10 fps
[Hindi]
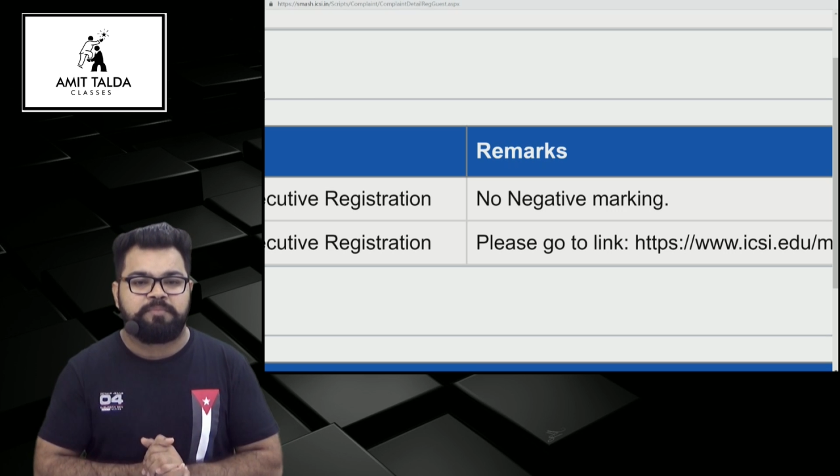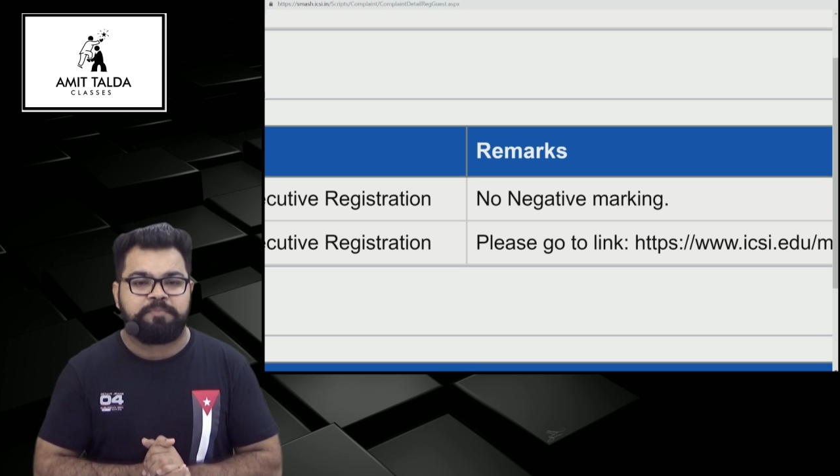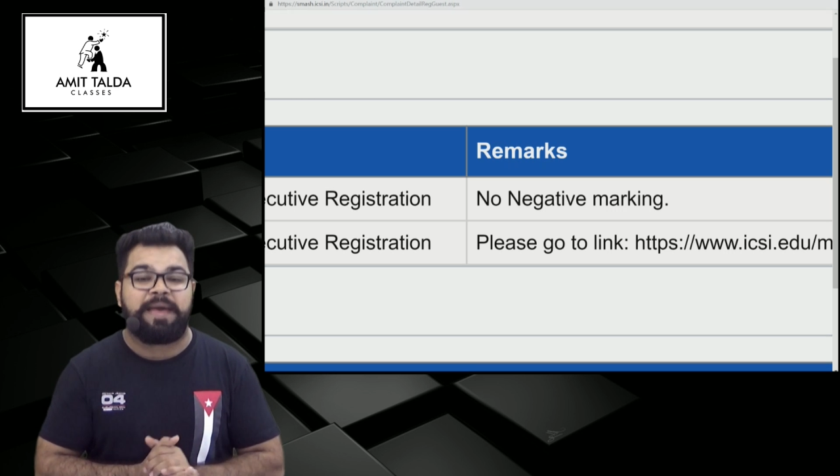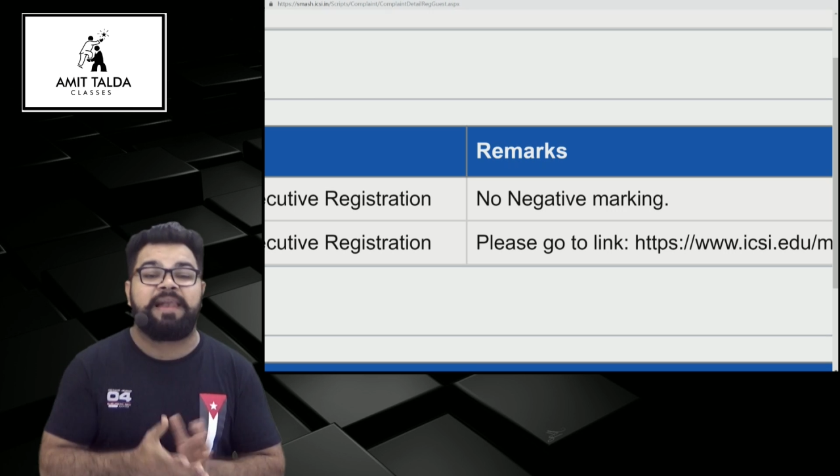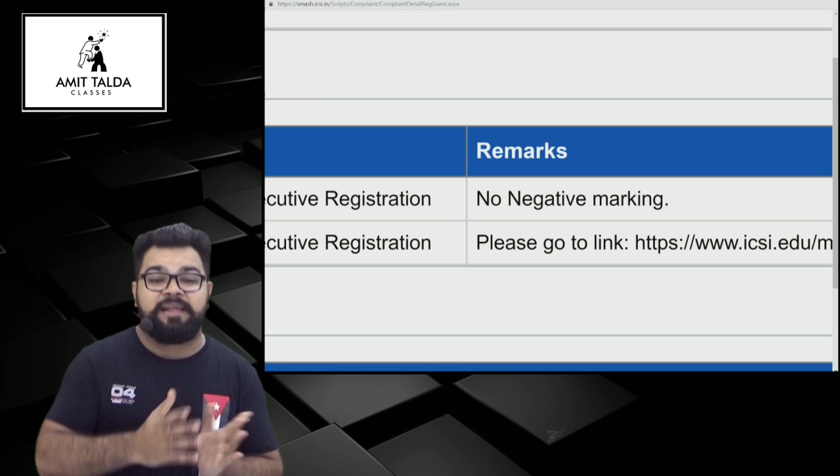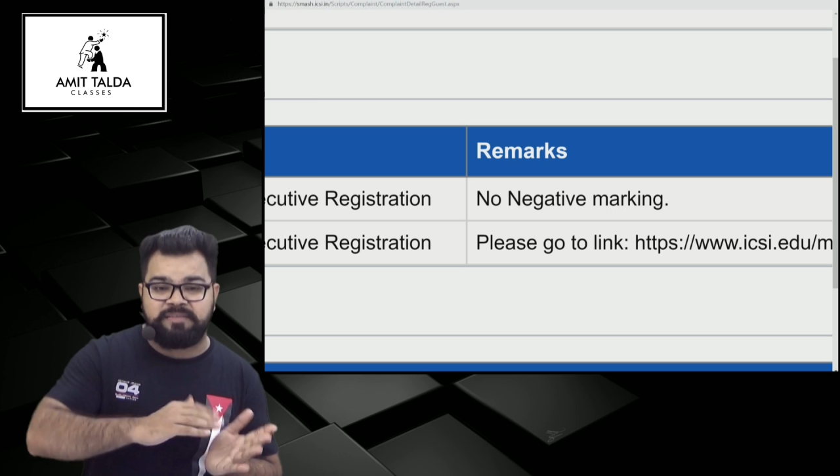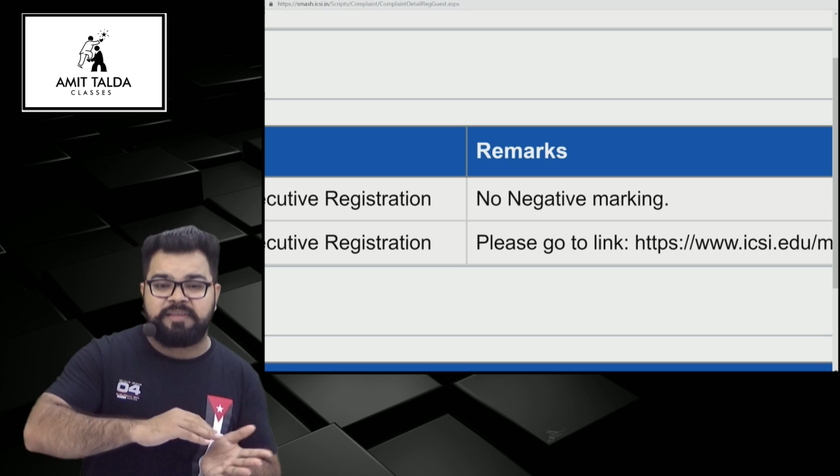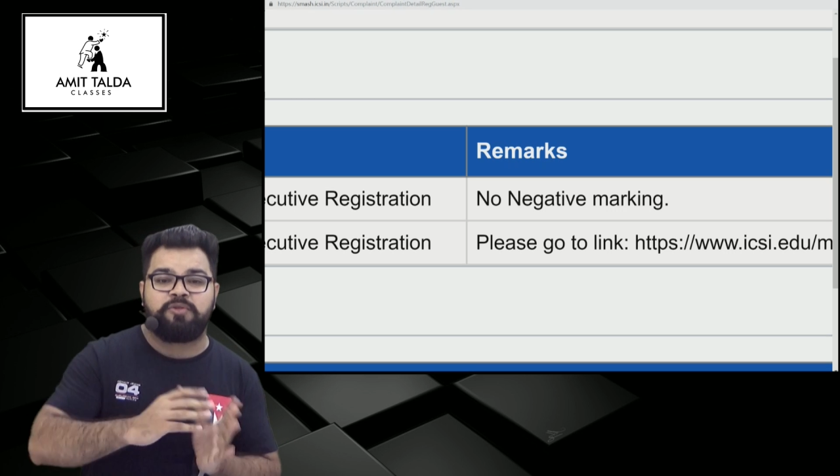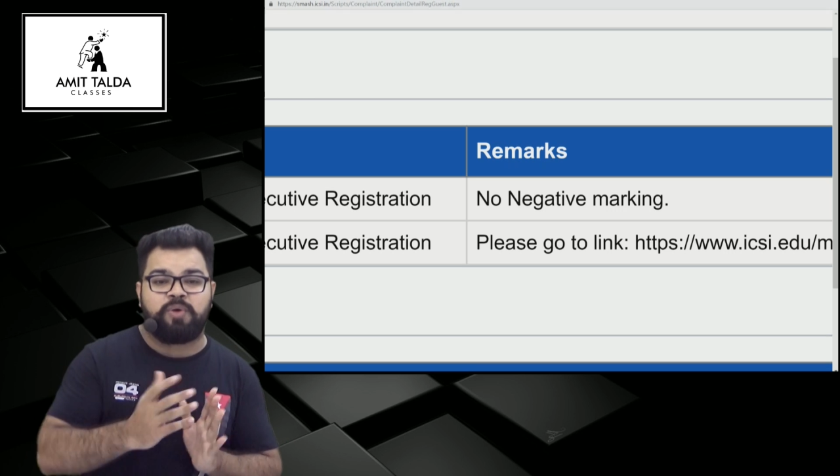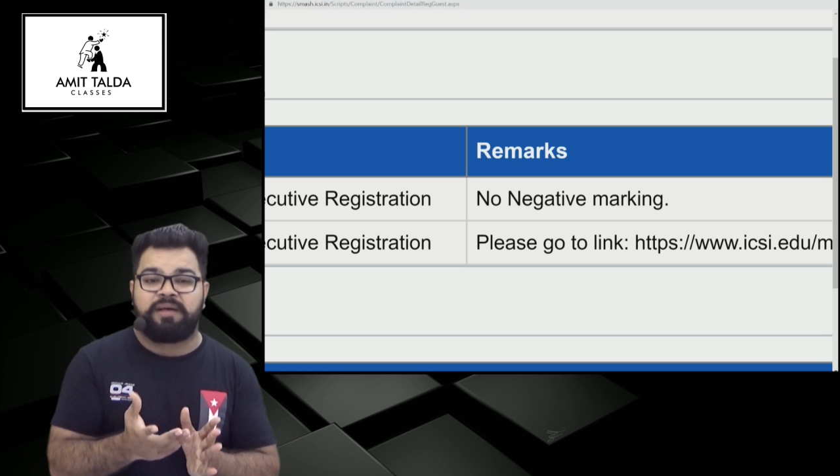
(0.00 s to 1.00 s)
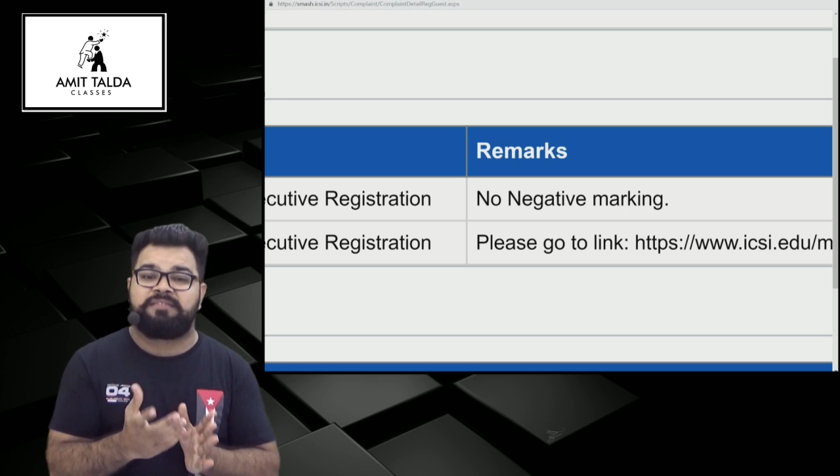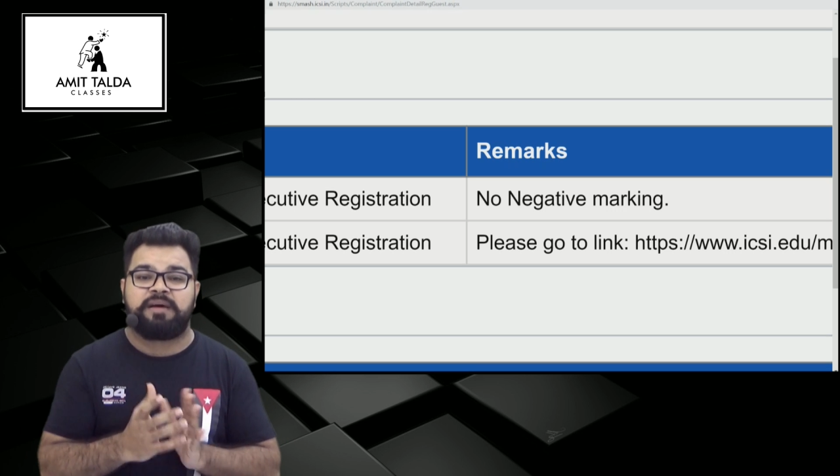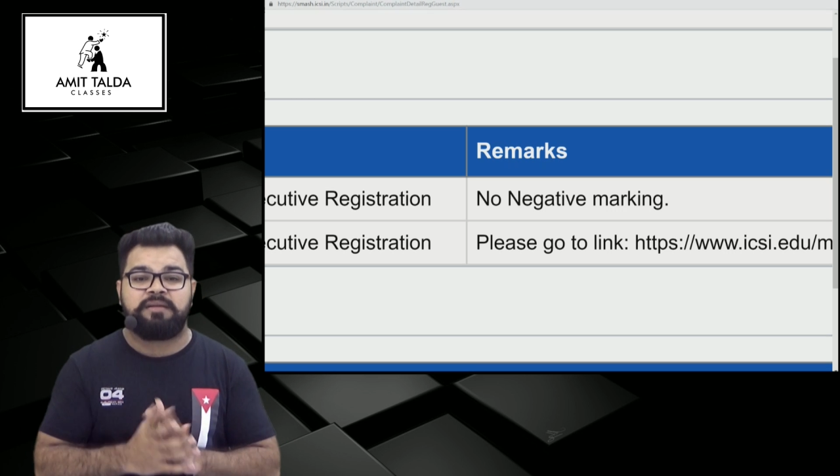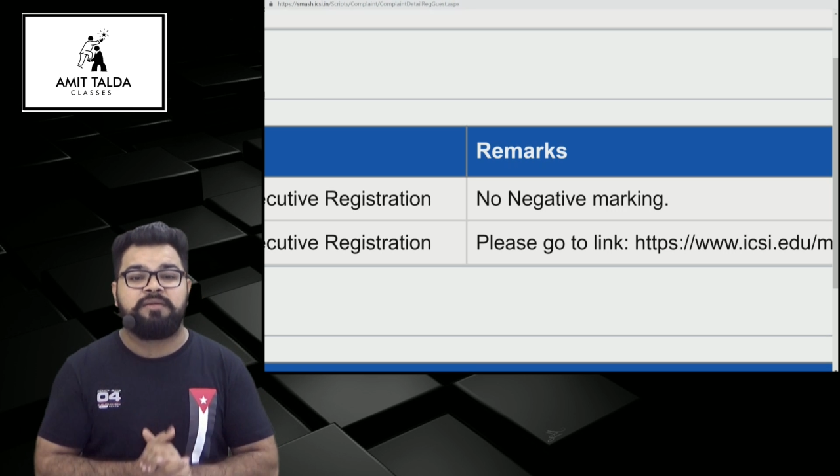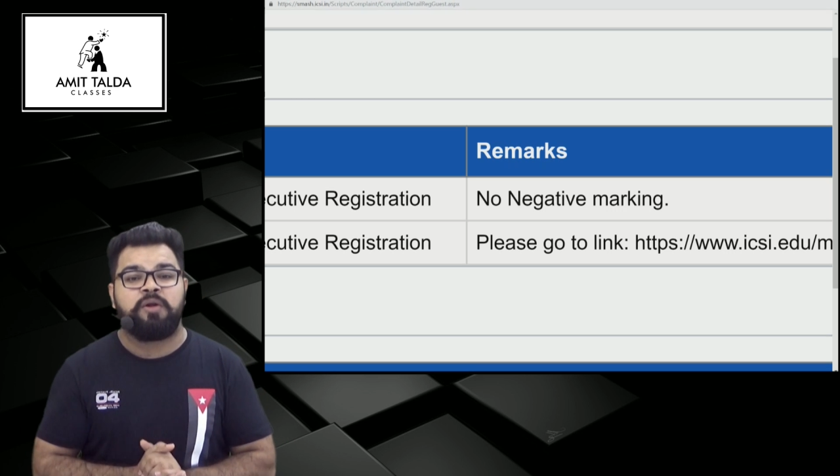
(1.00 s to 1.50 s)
पहले से तो आसान